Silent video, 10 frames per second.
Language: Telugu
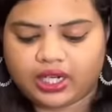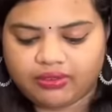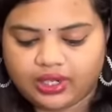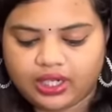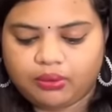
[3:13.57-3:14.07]

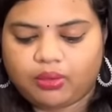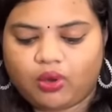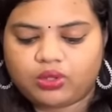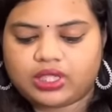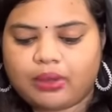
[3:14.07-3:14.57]
కానివ్వండి
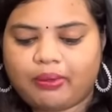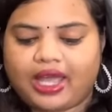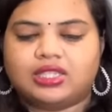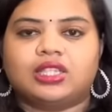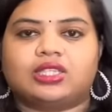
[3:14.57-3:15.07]
బ్లౌజ్గా
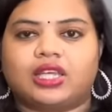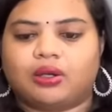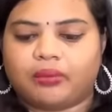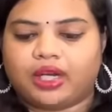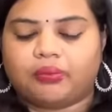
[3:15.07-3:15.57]
మ్యాచ్ చేశాను
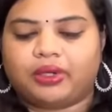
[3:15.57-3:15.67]
అనమాట